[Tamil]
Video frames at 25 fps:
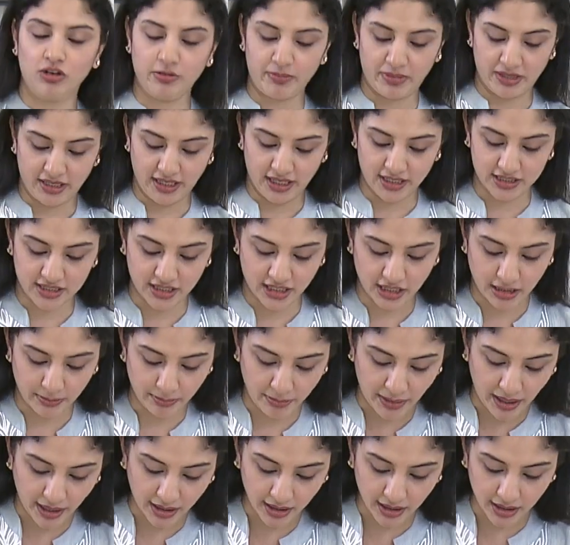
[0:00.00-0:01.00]
டவுன்லோட் பண்ணியாச்சு
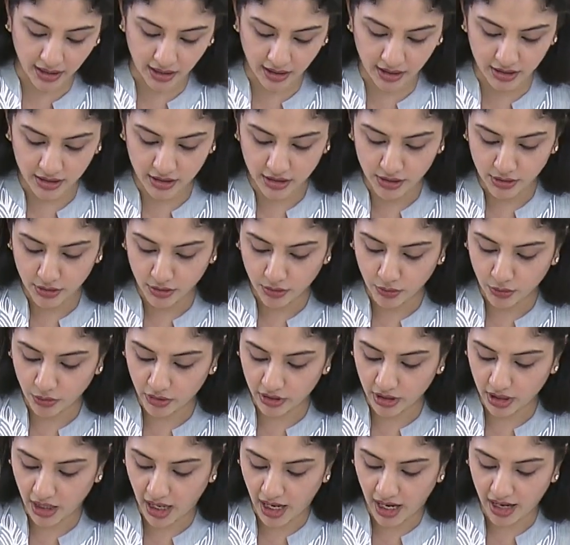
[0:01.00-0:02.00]
நீங்கள் பார்க்கலாம்
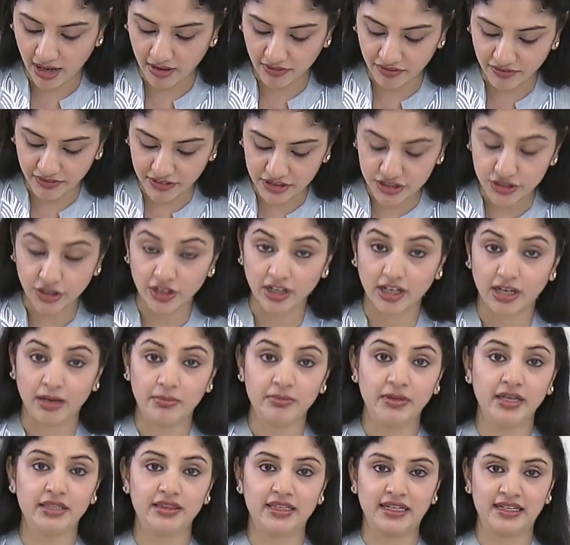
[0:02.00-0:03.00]
ஒரு ஹாஃப் இன்ச்சோட
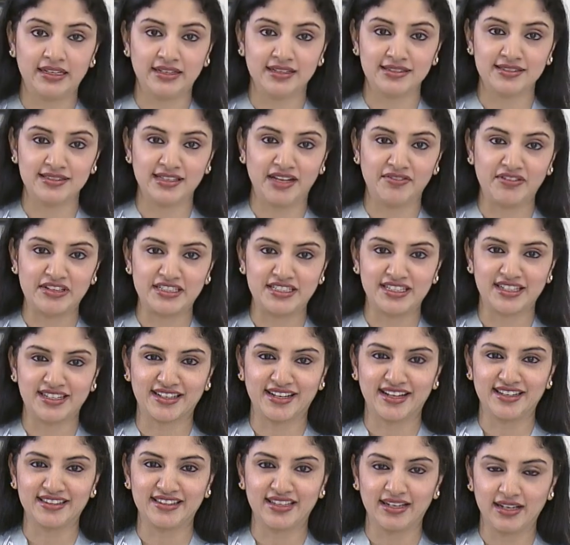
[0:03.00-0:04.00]
கம்மியாக திக்னஸ் நான்
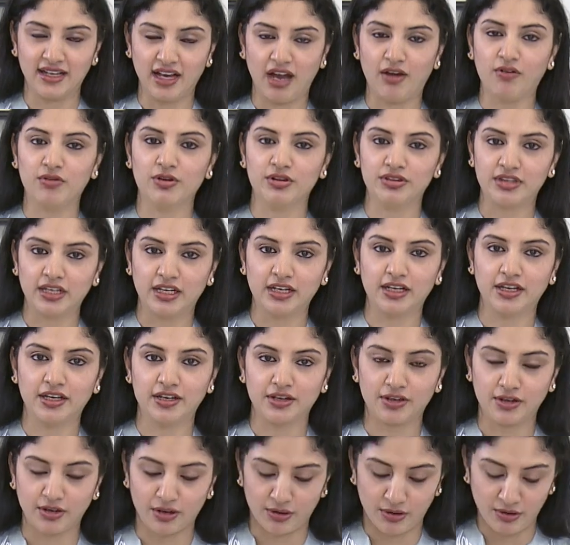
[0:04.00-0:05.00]
வச்சுருக்கேன் இதில் அவ்வளோ திக்
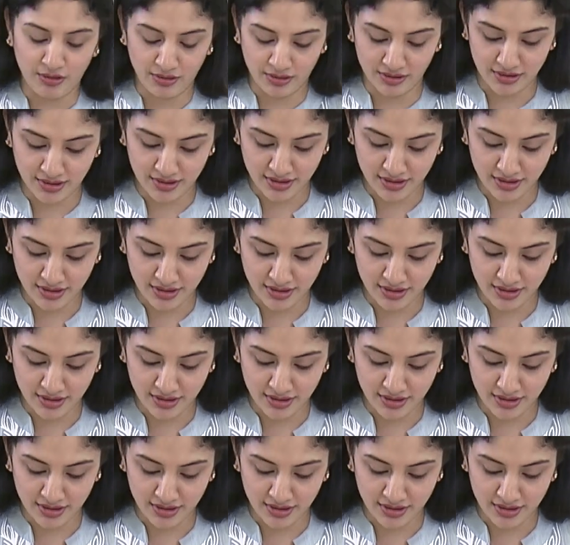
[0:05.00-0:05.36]
இருக்கணும்